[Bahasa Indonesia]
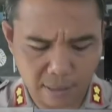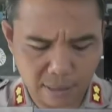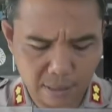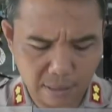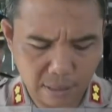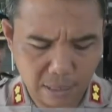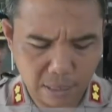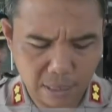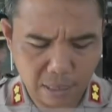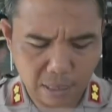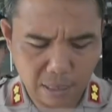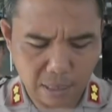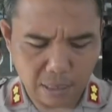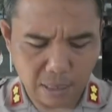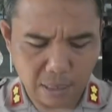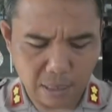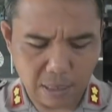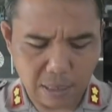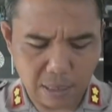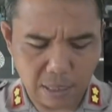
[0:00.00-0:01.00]
Oh,
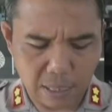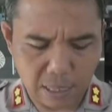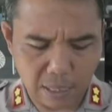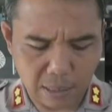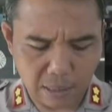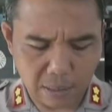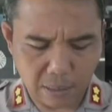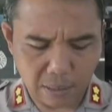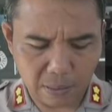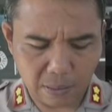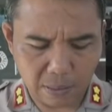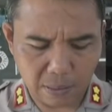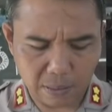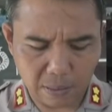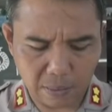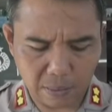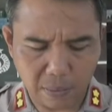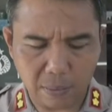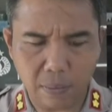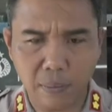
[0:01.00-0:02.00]
berarti ya. bukan
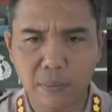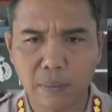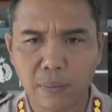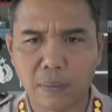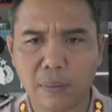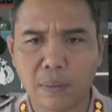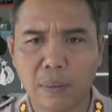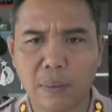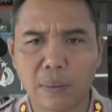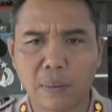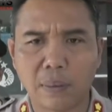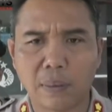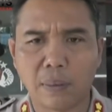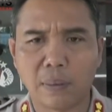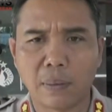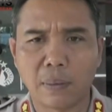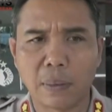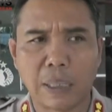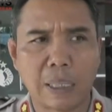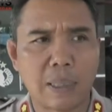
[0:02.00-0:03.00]
teman. Yang satunya
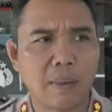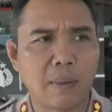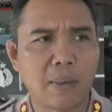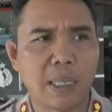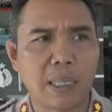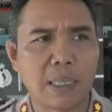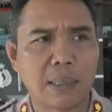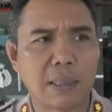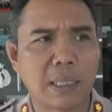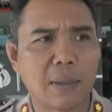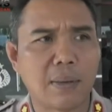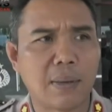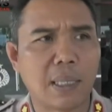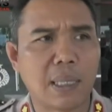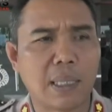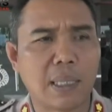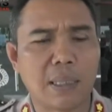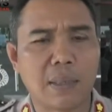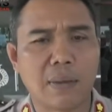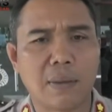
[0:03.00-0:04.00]
bukan ya? Uh, bukan, yang
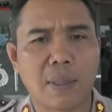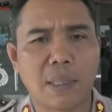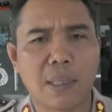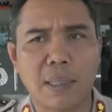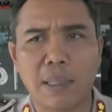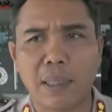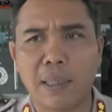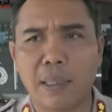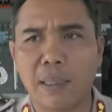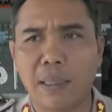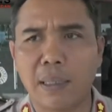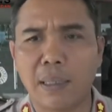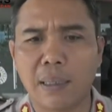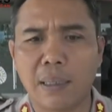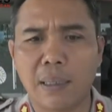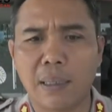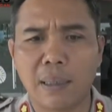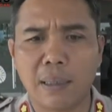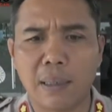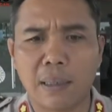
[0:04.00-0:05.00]
satunya lagi sudah
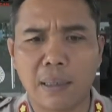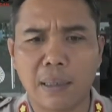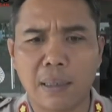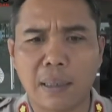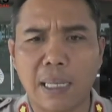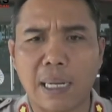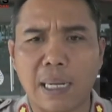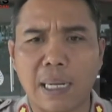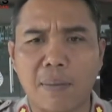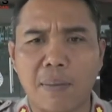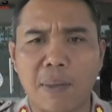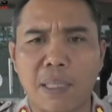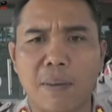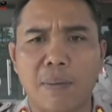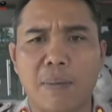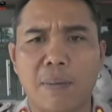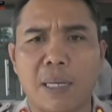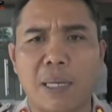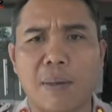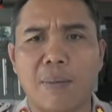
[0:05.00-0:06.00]
ditangkap
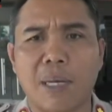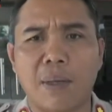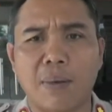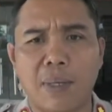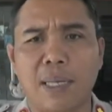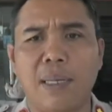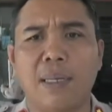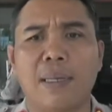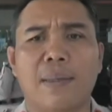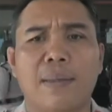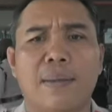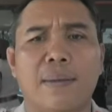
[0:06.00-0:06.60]
di Pekanbaru ya.